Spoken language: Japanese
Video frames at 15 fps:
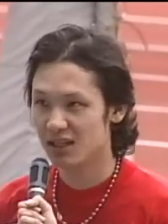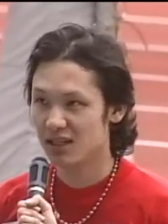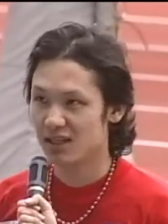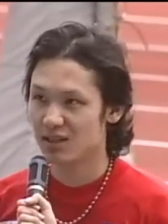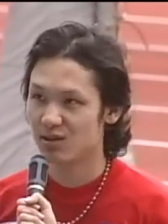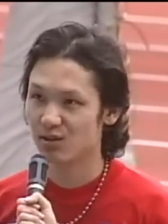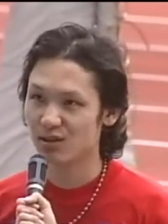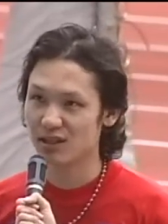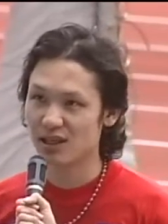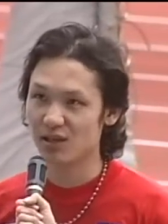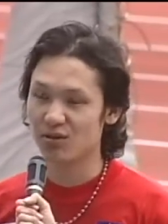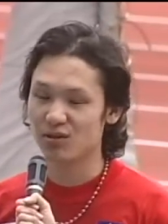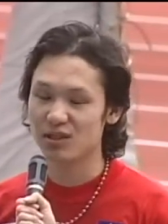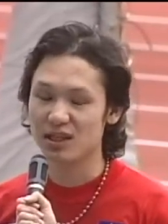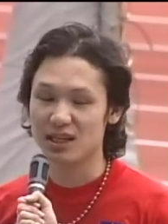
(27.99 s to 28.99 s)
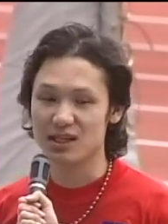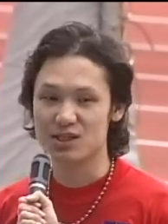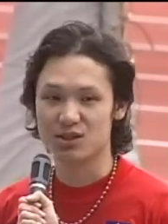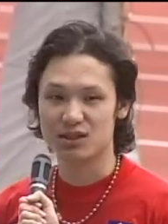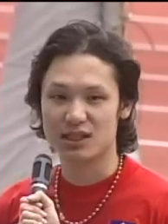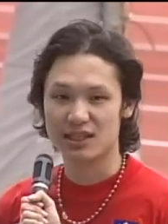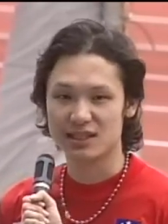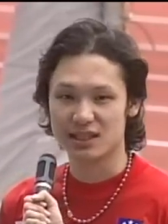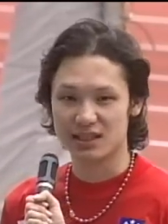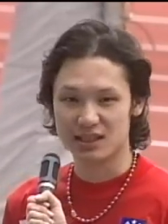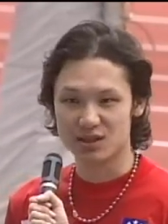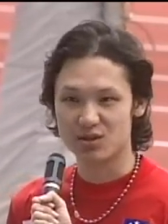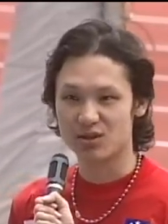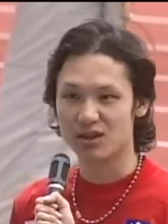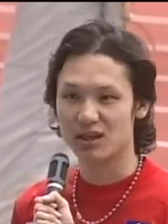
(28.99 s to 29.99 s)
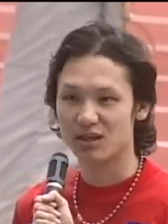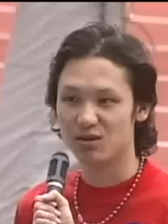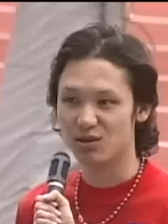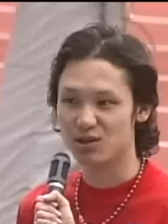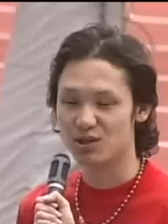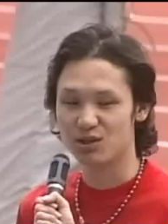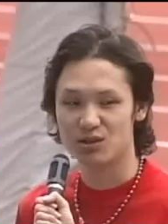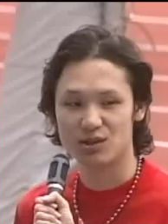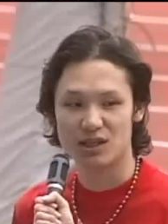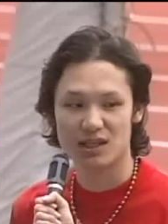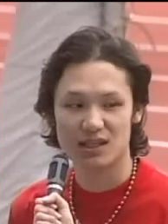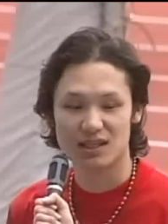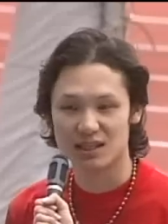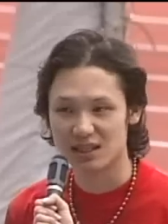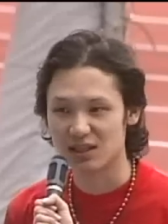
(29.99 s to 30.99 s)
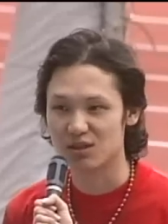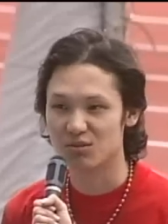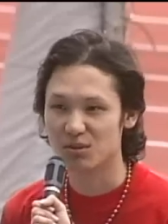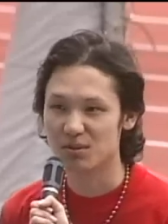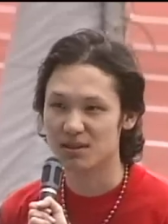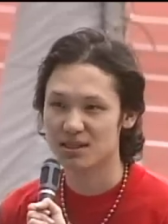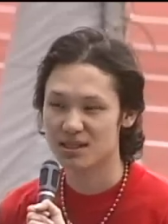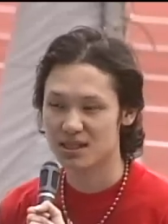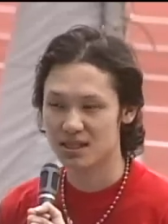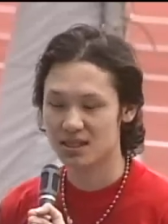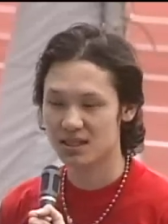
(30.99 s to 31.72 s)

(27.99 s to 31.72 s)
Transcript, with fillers: そこで結構いい練習ができたんでそれが好調の原因かなと思います